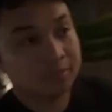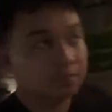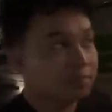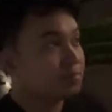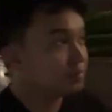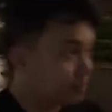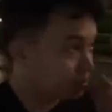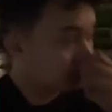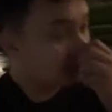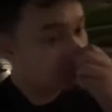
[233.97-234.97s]
Naubos yung
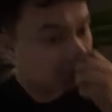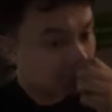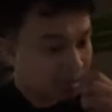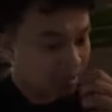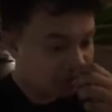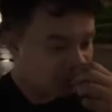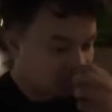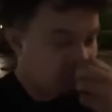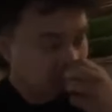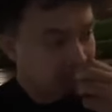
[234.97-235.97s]
pera ko sa ano?
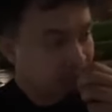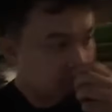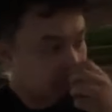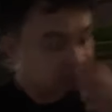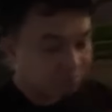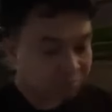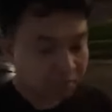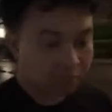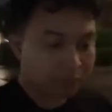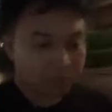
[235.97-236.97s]
Sa mga
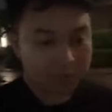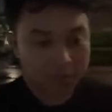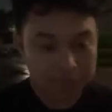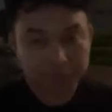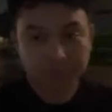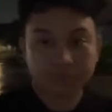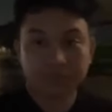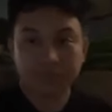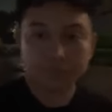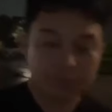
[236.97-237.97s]
game, yung mga ano
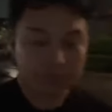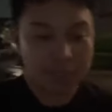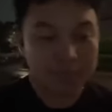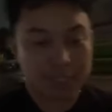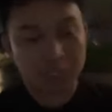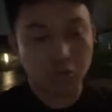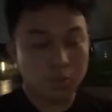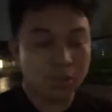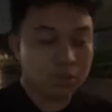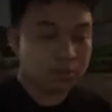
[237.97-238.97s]
baga? Ah, mga Pasalubong.
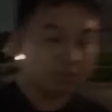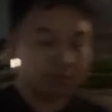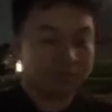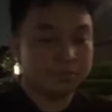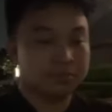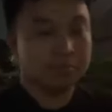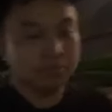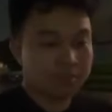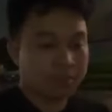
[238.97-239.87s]
activity. Hindi.